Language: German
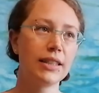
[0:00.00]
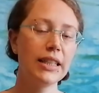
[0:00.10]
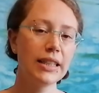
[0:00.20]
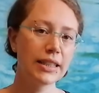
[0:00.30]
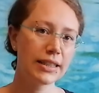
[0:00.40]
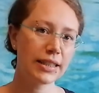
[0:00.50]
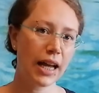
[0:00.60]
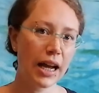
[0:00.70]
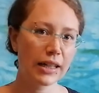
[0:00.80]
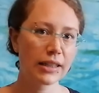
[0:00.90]
die, die
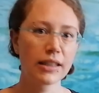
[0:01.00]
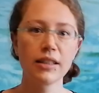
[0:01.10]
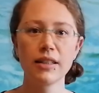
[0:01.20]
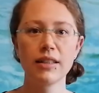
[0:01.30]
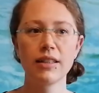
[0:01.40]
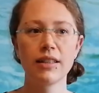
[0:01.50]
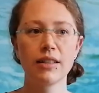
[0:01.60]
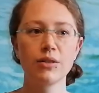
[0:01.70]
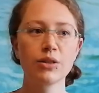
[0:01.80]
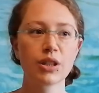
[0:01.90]
sagen,
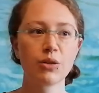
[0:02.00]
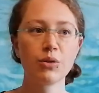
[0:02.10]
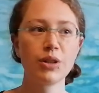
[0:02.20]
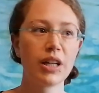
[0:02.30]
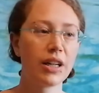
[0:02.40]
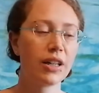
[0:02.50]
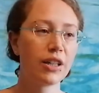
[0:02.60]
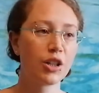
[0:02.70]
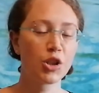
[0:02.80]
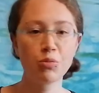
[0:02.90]
unsere
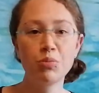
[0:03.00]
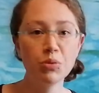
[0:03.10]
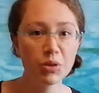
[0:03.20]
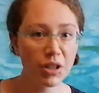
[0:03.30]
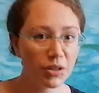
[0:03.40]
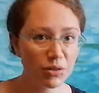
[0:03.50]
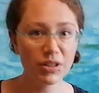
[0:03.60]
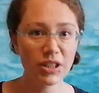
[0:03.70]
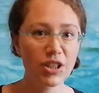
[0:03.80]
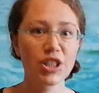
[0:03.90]
Hunde spüren
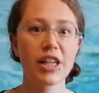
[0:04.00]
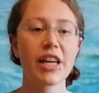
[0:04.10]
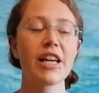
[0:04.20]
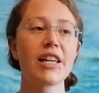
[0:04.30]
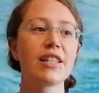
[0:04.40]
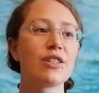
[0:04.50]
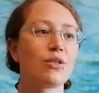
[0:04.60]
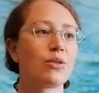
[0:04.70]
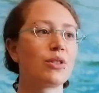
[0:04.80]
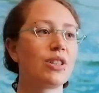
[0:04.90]
unseren Stress
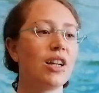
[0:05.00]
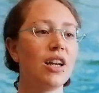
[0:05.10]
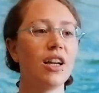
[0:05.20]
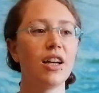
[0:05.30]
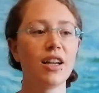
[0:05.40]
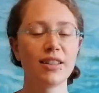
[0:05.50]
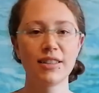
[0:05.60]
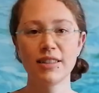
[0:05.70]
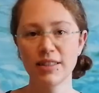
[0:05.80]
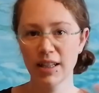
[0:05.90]
und
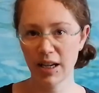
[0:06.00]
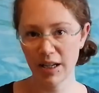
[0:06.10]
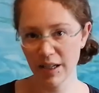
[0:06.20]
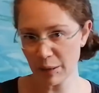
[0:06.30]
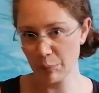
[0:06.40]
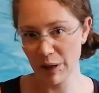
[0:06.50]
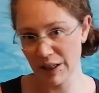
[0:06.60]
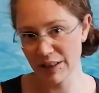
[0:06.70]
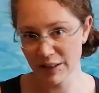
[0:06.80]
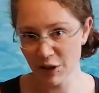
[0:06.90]
sind
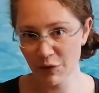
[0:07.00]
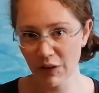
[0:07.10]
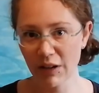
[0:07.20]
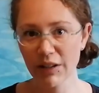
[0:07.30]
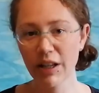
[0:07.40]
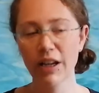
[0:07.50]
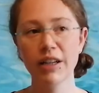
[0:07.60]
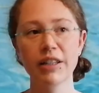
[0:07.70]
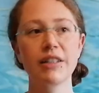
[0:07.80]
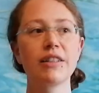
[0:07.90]
empathisch
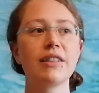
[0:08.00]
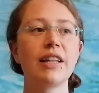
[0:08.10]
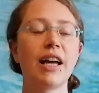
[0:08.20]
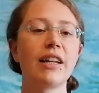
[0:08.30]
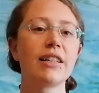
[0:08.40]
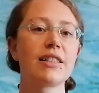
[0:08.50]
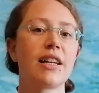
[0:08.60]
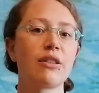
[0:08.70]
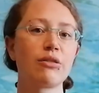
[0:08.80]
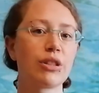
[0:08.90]
veranlagt. Die anderen
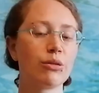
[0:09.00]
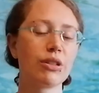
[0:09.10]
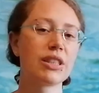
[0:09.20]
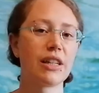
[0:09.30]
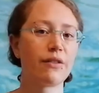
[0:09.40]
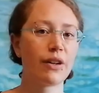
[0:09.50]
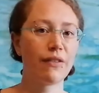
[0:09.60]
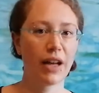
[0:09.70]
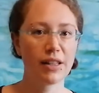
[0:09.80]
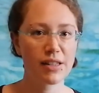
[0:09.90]
sagen, unsere Hunde sind
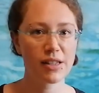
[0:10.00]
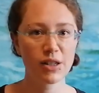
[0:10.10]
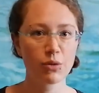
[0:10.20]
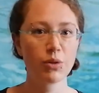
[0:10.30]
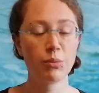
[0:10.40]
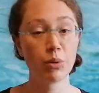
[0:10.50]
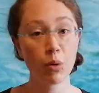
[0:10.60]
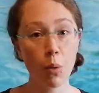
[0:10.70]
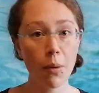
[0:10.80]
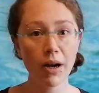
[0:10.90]
einfach wahnsinnig gut im
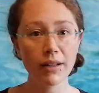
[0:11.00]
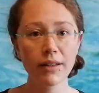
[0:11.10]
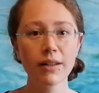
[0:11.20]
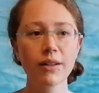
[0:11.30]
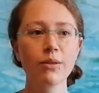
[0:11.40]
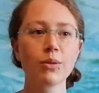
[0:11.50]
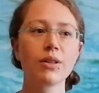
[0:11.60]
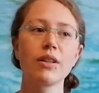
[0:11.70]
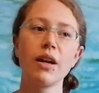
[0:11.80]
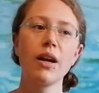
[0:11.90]
Beobachten
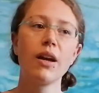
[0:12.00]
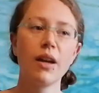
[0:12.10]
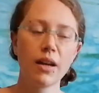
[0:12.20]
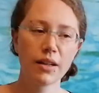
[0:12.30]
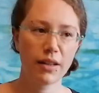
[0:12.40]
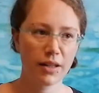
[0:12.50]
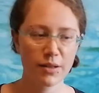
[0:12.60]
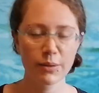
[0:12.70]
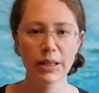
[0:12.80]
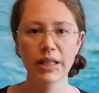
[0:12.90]
und
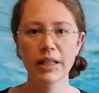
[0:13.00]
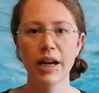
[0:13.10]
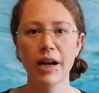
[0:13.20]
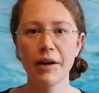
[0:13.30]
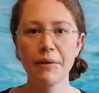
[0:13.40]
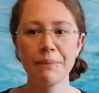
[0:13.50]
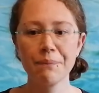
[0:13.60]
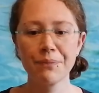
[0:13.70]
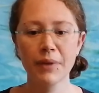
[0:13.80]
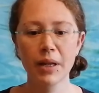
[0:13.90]
Deswegen
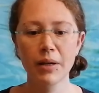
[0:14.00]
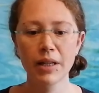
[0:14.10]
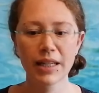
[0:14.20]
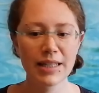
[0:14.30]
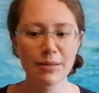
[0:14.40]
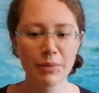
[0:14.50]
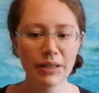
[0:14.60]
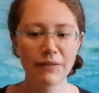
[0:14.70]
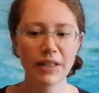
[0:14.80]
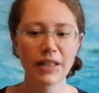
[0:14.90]
ähm, kriegen sie
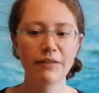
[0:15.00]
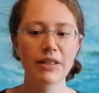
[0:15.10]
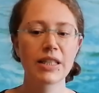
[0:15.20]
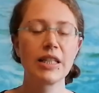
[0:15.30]
mit, wenn irgendwas